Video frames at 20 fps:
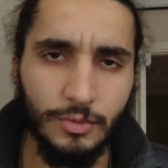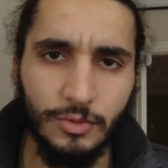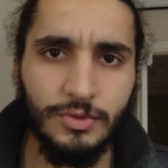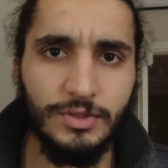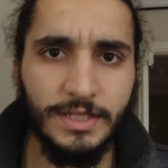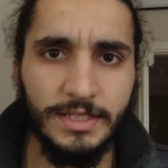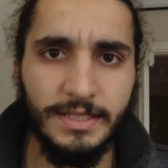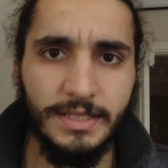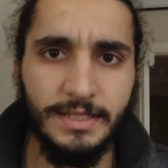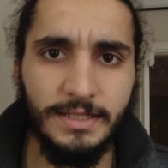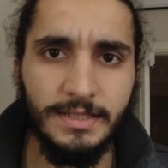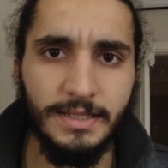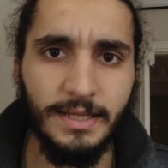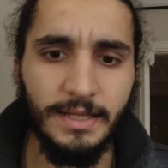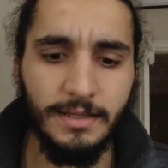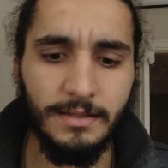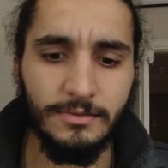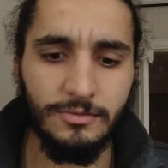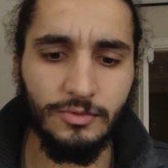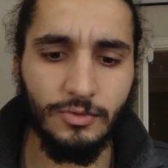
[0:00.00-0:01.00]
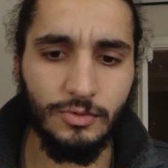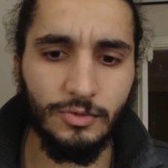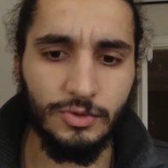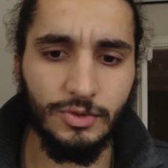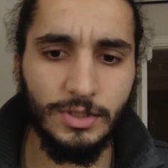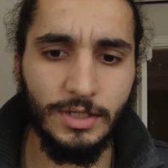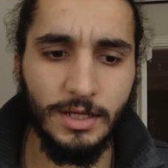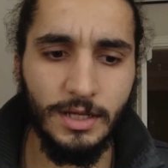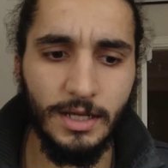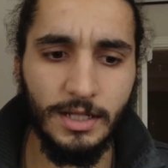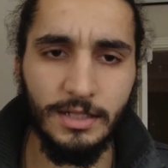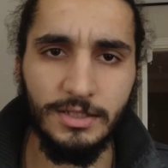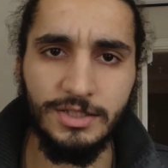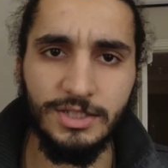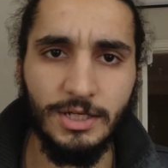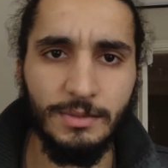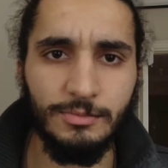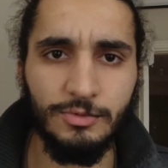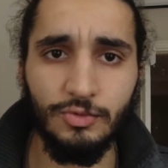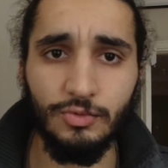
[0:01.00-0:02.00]
Bunun nedeni de sonuçta
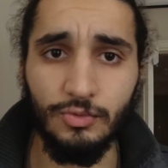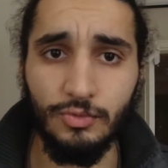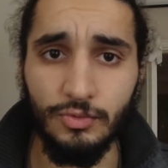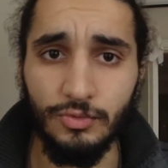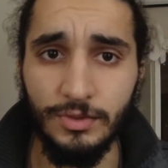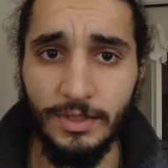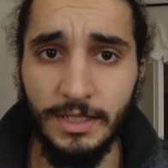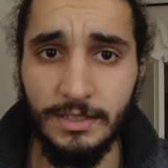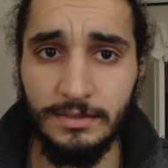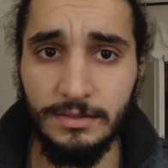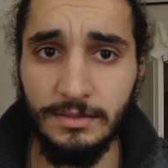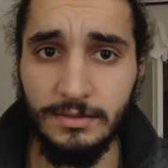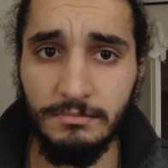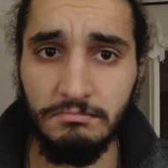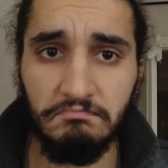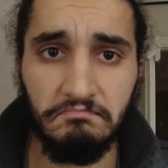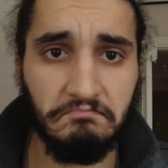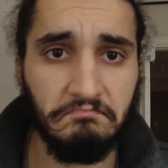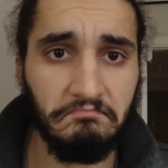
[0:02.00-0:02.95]
alacağımız ürünler